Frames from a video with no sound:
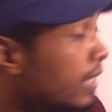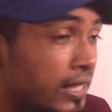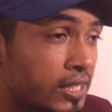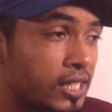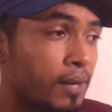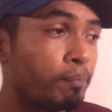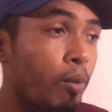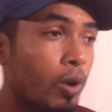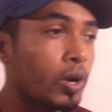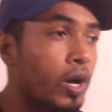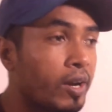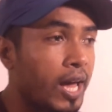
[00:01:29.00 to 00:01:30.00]
এই যে
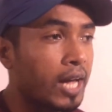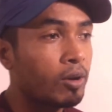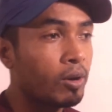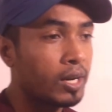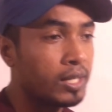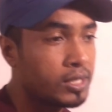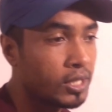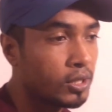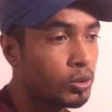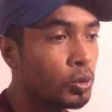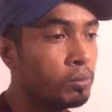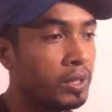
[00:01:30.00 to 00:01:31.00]
পড়া না করা যে
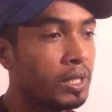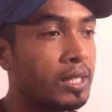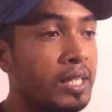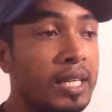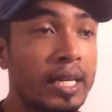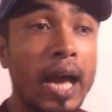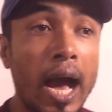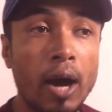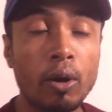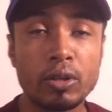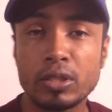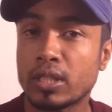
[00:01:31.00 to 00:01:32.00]
তুমি কি
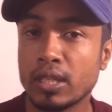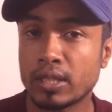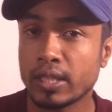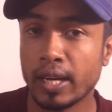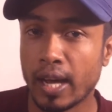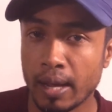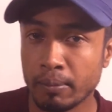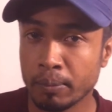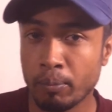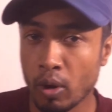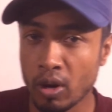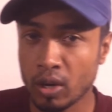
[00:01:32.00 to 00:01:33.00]
খাও সেটা আমি
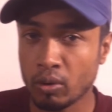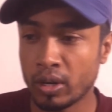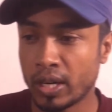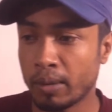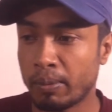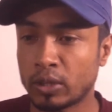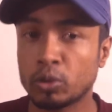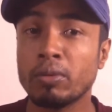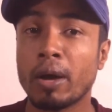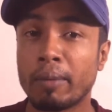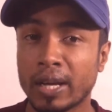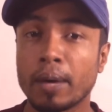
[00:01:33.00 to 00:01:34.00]
পড়া করি না বা
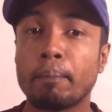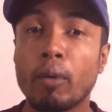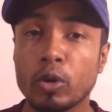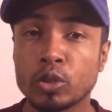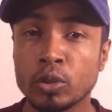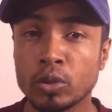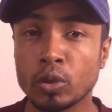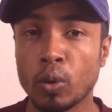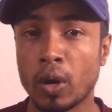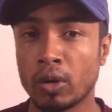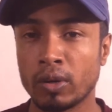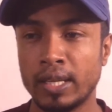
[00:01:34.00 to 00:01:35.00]
তুমি আমাকে পছন্দ
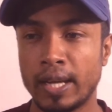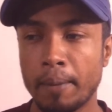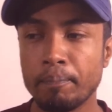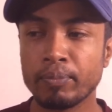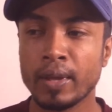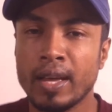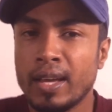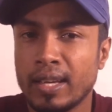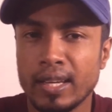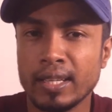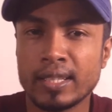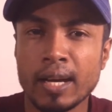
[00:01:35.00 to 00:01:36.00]
করো কি না
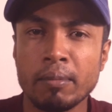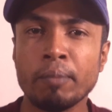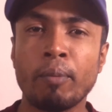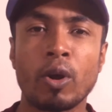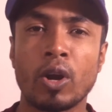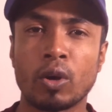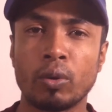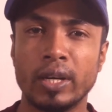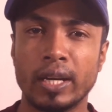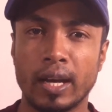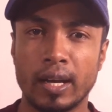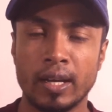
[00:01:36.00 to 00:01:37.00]
এটা আমি পড়া
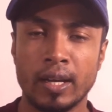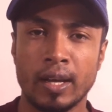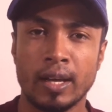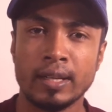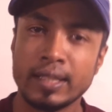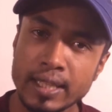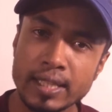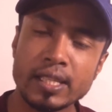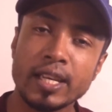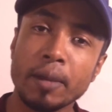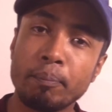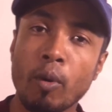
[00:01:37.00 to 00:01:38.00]
করি না ঠিক
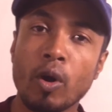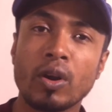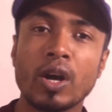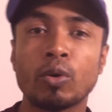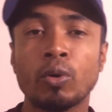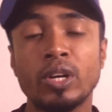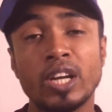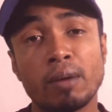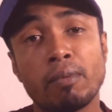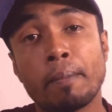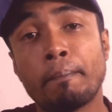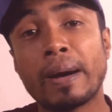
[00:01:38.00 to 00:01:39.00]
আছে এ পড়া করি না
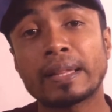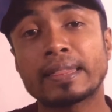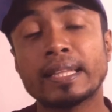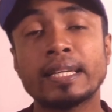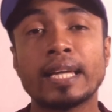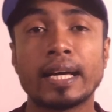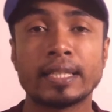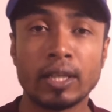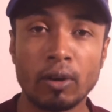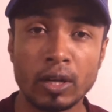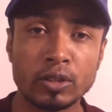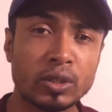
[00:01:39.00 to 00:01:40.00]
বা পাত্তা না
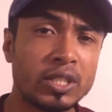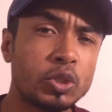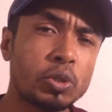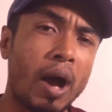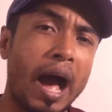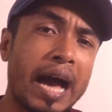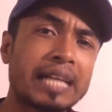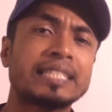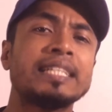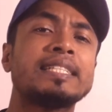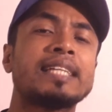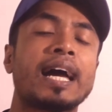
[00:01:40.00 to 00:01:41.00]
দেওয়া কিছু
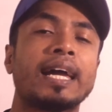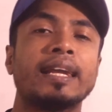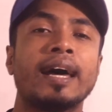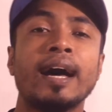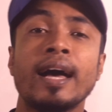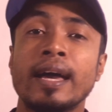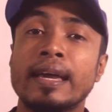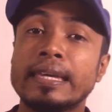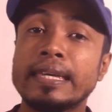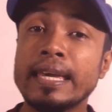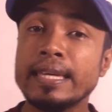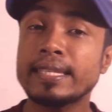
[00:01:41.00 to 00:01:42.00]
আসে যায় না
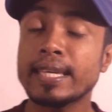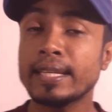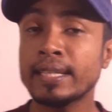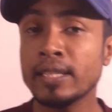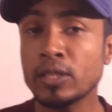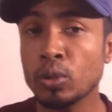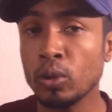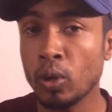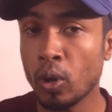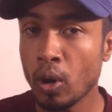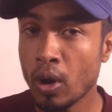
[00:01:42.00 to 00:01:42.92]
এই সেন্টেন্সগুলো